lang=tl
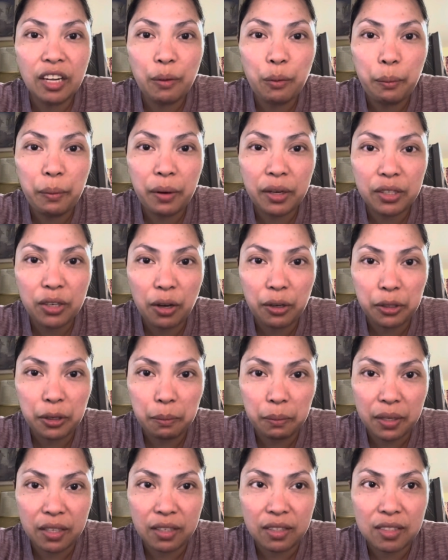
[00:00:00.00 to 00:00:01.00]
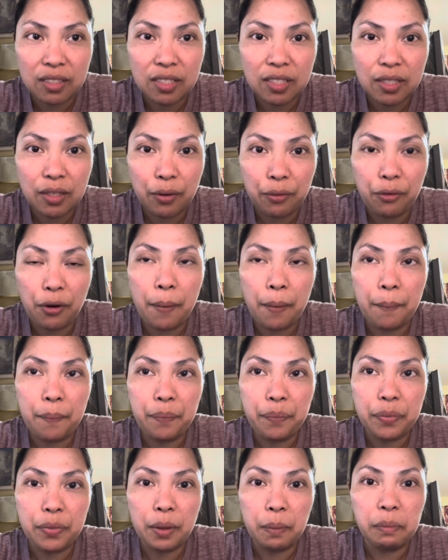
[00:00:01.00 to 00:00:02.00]
ang mga documents from
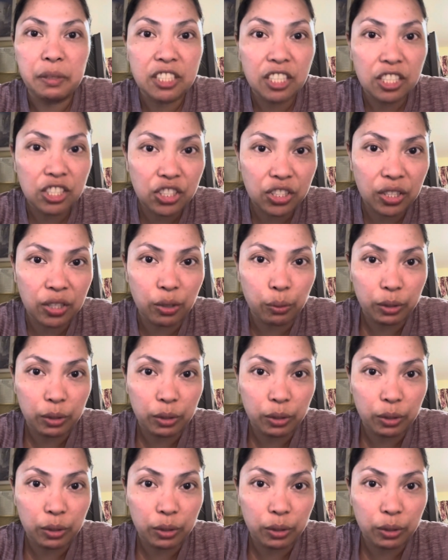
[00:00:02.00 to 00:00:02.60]
the petitioner,